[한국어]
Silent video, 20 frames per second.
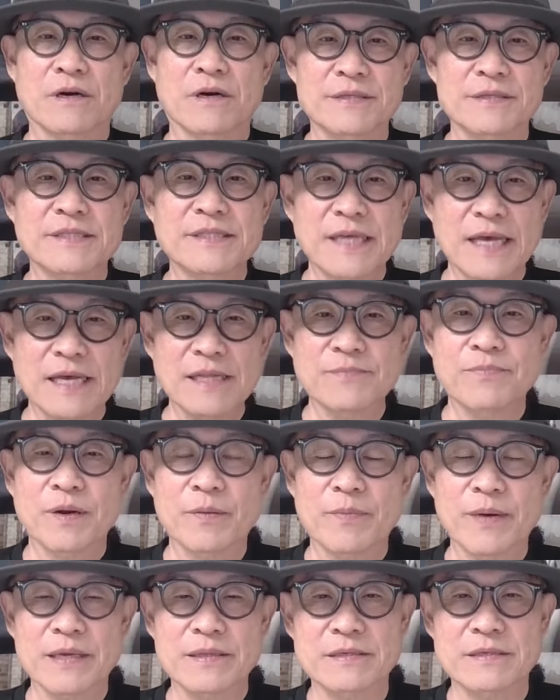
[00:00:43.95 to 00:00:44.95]
더센
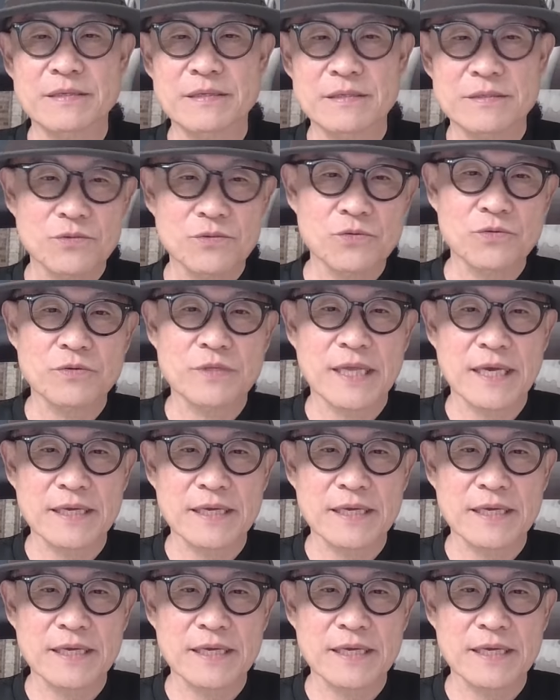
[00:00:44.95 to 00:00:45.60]
법안을 또